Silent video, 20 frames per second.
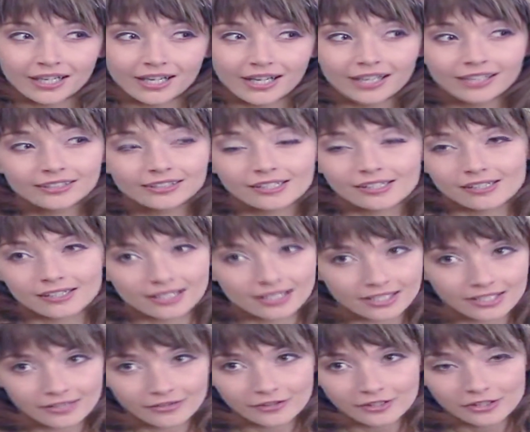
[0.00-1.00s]
Анна
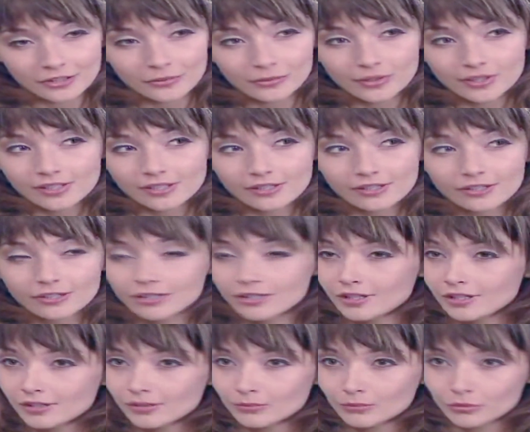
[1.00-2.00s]
Зайцева сниматься
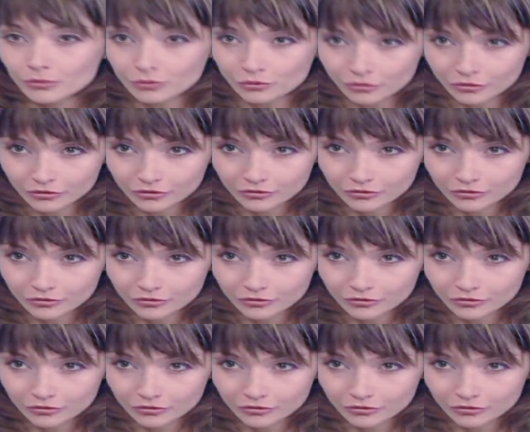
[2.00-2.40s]
не будет.